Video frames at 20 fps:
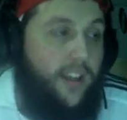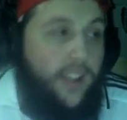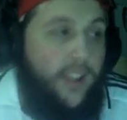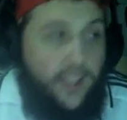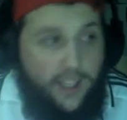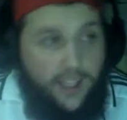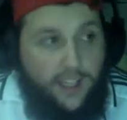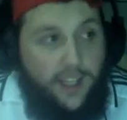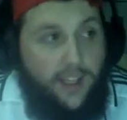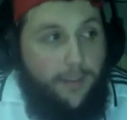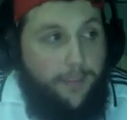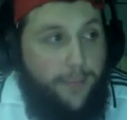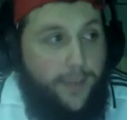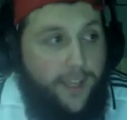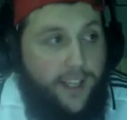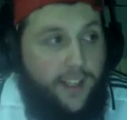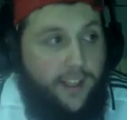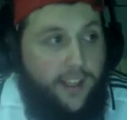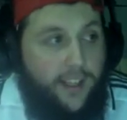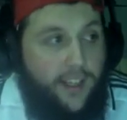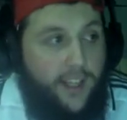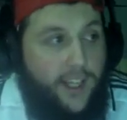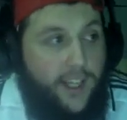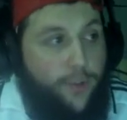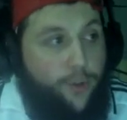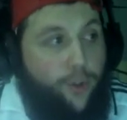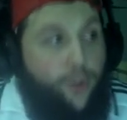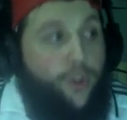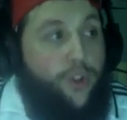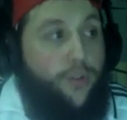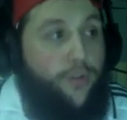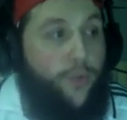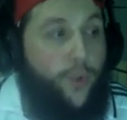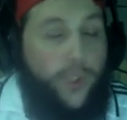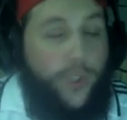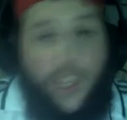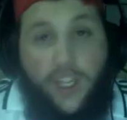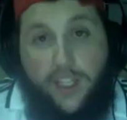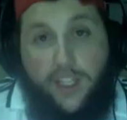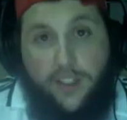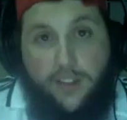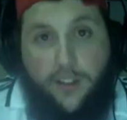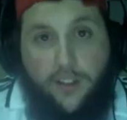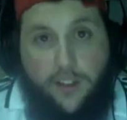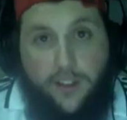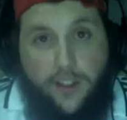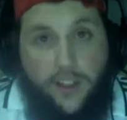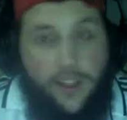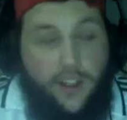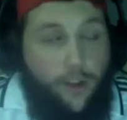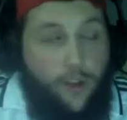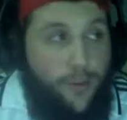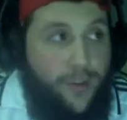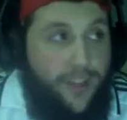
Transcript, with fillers: Eh, para que vosotros votéis como ya